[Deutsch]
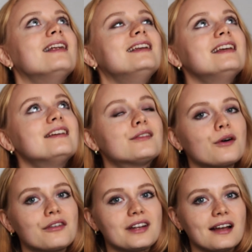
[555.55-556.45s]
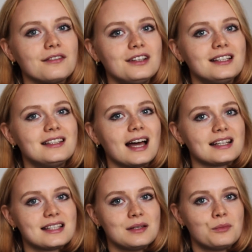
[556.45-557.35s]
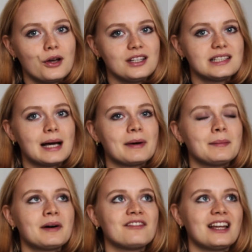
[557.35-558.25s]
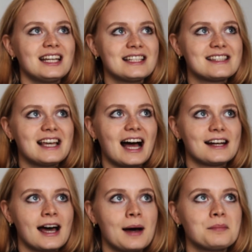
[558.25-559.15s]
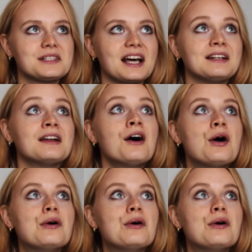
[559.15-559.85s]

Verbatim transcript: nicht so oft an, wie ich die anziehen möchte, aber immer wenn ich sie anhab, dann